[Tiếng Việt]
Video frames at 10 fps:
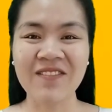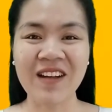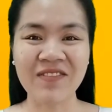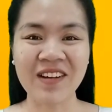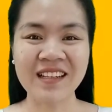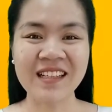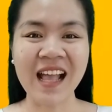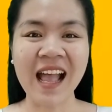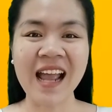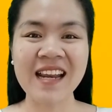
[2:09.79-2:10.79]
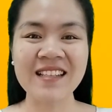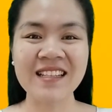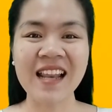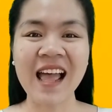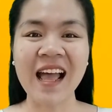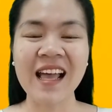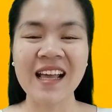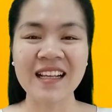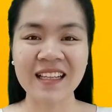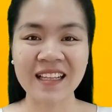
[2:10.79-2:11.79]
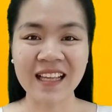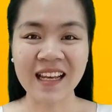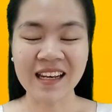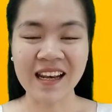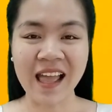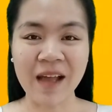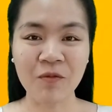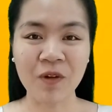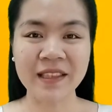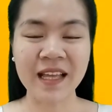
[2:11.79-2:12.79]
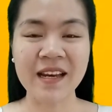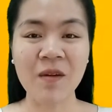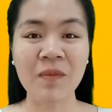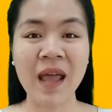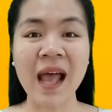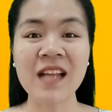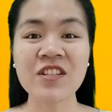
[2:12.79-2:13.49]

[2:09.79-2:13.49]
Và phần thứ hai đó chính là cách làm khoai tây đông đá